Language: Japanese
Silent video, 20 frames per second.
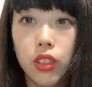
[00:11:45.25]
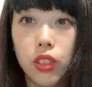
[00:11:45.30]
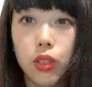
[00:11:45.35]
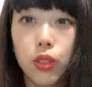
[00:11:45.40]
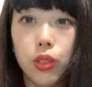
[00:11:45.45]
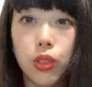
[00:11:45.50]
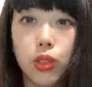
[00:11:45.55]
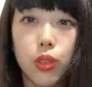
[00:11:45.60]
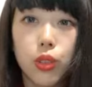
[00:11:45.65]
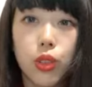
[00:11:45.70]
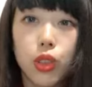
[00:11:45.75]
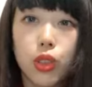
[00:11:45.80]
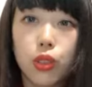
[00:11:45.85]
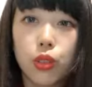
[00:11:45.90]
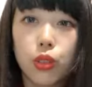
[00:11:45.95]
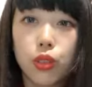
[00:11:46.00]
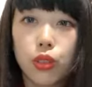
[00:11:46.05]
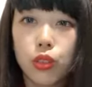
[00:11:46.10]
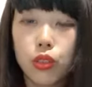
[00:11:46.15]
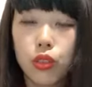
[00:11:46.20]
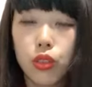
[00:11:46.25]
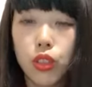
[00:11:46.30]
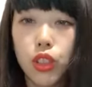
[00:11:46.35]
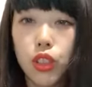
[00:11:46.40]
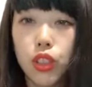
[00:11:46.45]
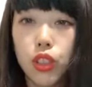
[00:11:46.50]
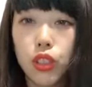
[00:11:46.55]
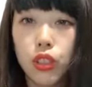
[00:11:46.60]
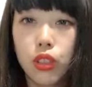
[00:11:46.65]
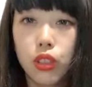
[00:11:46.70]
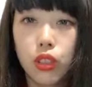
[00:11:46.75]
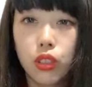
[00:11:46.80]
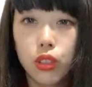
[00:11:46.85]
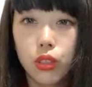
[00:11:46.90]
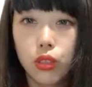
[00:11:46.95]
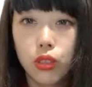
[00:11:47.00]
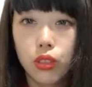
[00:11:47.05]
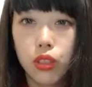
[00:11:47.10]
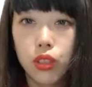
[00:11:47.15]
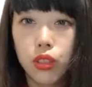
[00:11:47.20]
そうストレート人気なんで
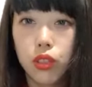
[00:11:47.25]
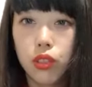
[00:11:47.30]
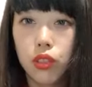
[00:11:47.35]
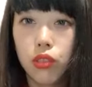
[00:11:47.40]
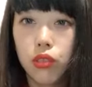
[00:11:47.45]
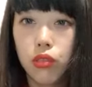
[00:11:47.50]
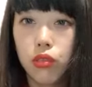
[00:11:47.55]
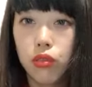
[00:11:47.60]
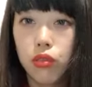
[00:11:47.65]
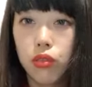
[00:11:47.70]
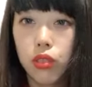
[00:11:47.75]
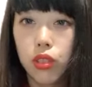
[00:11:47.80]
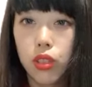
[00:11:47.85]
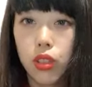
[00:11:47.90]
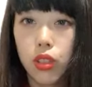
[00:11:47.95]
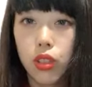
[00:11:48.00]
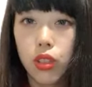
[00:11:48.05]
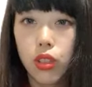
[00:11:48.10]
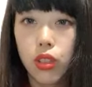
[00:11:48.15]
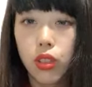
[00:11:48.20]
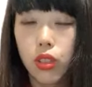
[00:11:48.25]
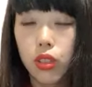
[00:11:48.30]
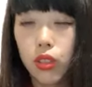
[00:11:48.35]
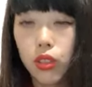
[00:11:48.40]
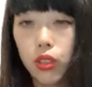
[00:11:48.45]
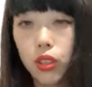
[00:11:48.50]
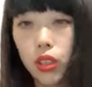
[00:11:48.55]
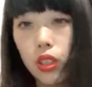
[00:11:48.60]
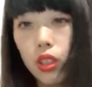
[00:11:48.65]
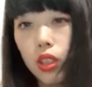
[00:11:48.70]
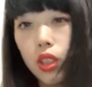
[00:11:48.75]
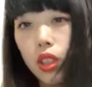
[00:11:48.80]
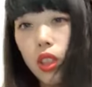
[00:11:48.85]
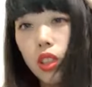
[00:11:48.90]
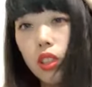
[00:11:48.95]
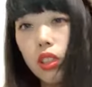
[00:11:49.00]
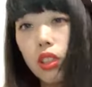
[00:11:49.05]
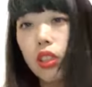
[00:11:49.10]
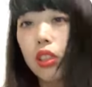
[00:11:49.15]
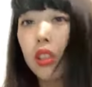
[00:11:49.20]
すよね最近
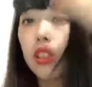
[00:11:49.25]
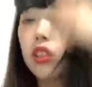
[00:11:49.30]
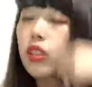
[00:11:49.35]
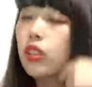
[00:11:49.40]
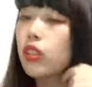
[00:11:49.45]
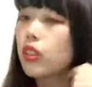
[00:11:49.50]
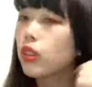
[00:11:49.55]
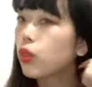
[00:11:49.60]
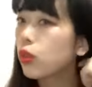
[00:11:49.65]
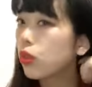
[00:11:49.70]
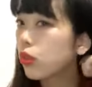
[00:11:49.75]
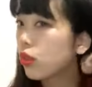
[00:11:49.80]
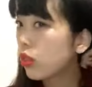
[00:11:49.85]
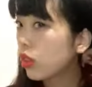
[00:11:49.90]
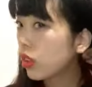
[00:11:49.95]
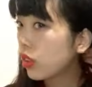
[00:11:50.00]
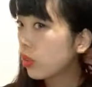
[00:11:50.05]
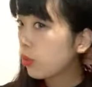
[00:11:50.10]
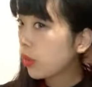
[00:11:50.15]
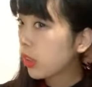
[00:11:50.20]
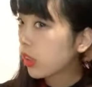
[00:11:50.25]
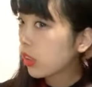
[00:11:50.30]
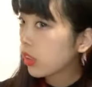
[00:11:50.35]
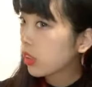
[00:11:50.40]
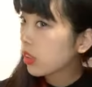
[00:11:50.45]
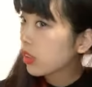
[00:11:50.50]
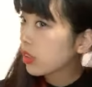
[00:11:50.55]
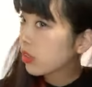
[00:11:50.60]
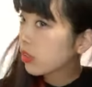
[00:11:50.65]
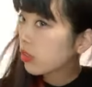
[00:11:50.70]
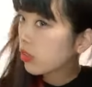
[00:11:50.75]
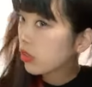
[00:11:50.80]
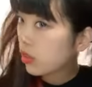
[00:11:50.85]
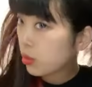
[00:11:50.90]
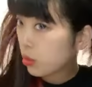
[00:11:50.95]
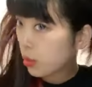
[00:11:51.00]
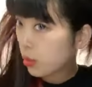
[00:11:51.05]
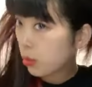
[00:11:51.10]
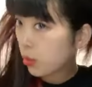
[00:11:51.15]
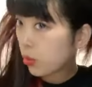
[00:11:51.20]
汗かきすぎてここら辺真っ赤ですよ
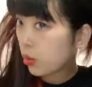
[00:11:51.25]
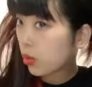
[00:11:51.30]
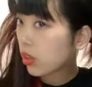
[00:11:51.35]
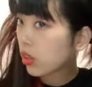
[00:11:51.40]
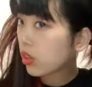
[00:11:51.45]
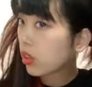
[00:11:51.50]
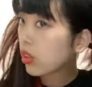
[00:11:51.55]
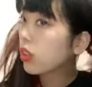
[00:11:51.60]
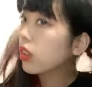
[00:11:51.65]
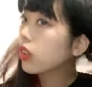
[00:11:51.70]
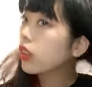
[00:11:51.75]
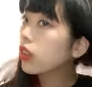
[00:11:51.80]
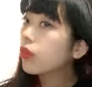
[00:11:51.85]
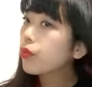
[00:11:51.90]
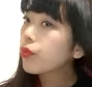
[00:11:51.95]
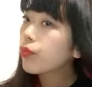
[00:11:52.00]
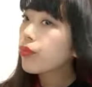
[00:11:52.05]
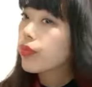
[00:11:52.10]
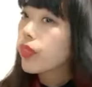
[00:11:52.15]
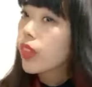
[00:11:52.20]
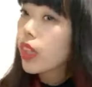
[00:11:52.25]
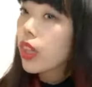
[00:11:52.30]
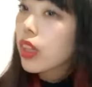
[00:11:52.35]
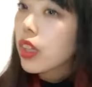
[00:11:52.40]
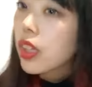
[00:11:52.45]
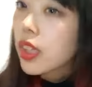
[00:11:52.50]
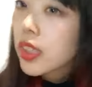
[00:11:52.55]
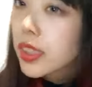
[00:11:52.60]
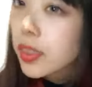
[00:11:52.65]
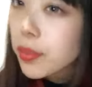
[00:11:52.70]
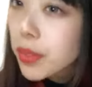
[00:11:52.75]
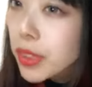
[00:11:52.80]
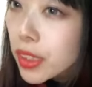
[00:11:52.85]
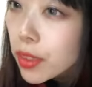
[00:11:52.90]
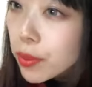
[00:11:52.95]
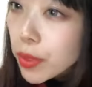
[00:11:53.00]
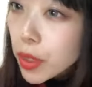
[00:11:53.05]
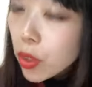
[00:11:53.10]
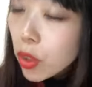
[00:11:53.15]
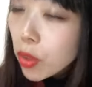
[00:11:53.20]
首元赤
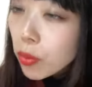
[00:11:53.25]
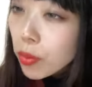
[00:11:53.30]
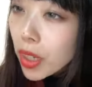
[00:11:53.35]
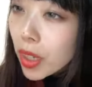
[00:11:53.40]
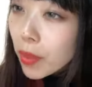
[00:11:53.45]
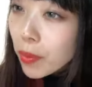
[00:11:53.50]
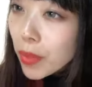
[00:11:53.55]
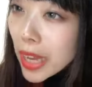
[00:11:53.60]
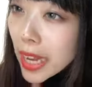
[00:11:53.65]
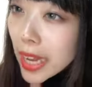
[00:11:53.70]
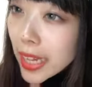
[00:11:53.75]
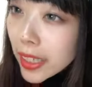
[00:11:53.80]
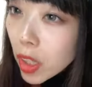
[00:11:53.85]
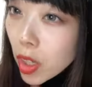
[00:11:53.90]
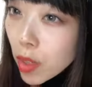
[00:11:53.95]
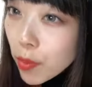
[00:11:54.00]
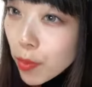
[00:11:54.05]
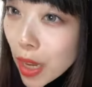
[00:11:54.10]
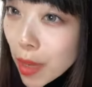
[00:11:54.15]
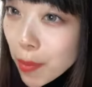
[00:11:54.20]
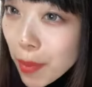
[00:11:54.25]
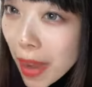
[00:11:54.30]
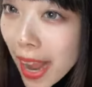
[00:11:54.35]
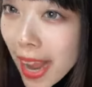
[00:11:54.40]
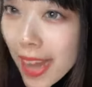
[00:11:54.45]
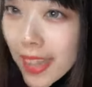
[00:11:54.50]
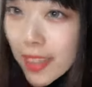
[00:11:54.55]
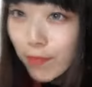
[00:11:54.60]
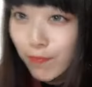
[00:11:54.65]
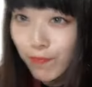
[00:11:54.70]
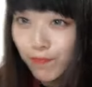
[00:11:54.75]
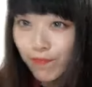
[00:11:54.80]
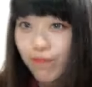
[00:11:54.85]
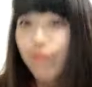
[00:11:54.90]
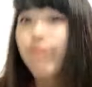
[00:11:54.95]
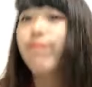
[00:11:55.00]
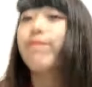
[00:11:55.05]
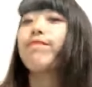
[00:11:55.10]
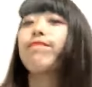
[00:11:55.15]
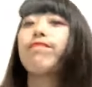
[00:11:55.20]
セミセミこんばんべこんば
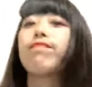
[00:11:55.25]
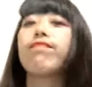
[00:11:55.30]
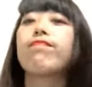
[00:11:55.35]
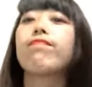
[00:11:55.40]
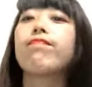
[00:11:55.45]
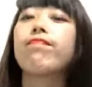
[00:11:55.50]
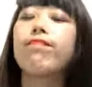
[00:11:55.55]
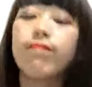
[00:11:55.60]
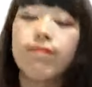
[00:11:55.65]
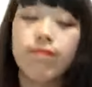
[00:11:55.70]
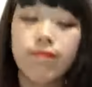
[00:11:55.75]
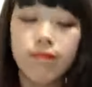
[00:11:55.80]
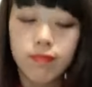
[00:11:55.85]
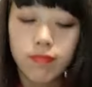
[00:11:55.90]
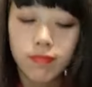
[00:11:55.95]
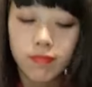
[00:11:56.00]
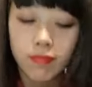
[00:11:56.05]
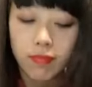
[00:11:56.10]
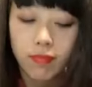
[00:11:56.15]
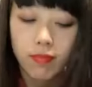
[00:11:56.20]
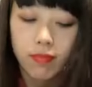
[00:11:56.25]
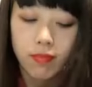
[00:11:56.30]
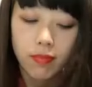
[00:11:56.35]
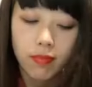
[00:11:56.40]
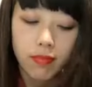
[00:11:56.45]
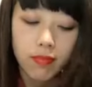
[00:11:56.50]
んべ